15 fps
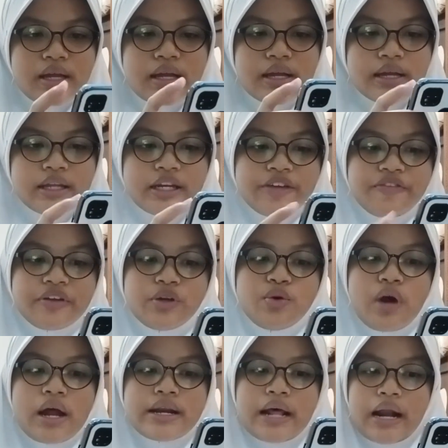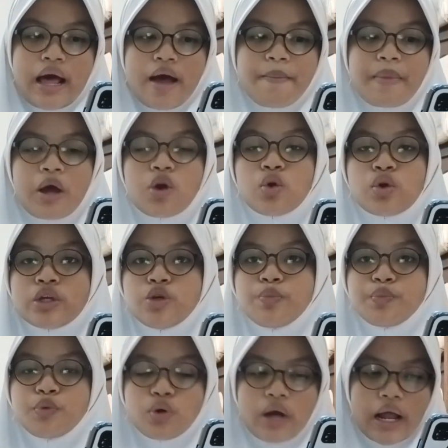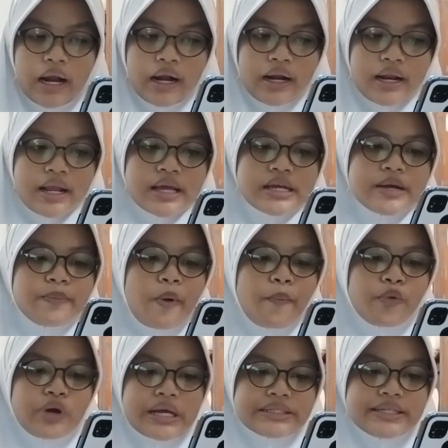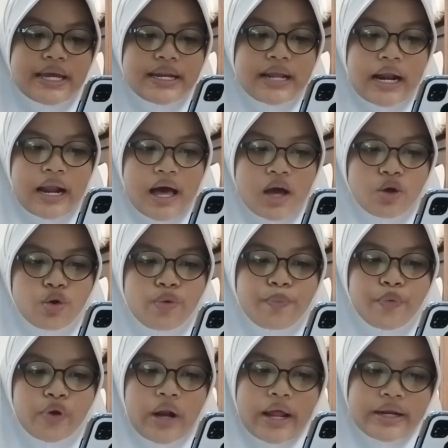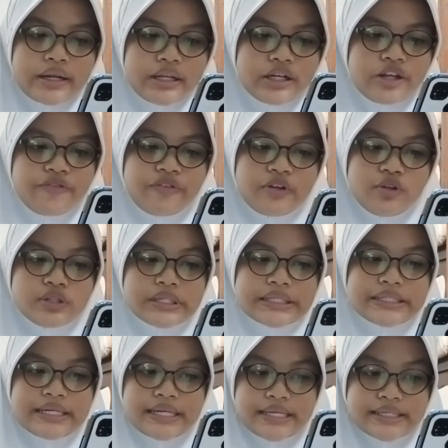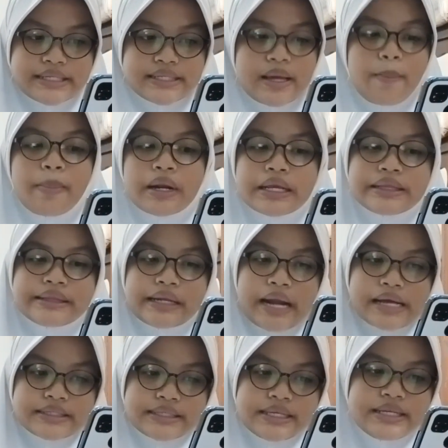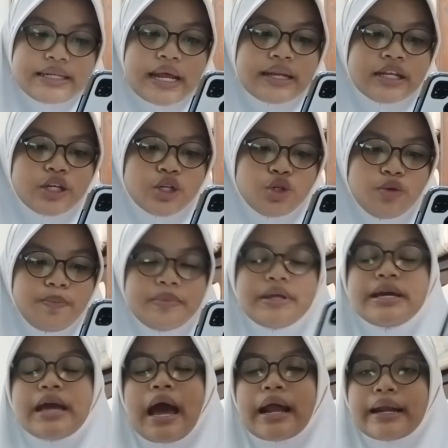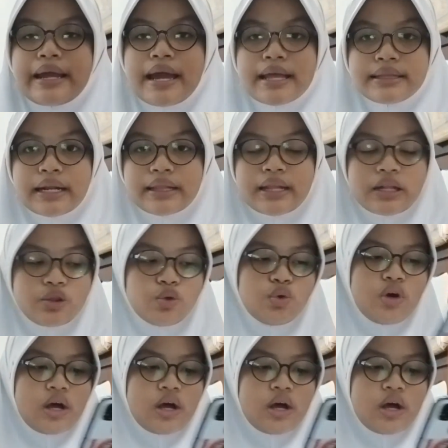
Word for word: Individu adalah makhluk hidup tunggal. Populasi adalah kumpulan individu sejenis yang berinteraksi dan hidup di area tertentu.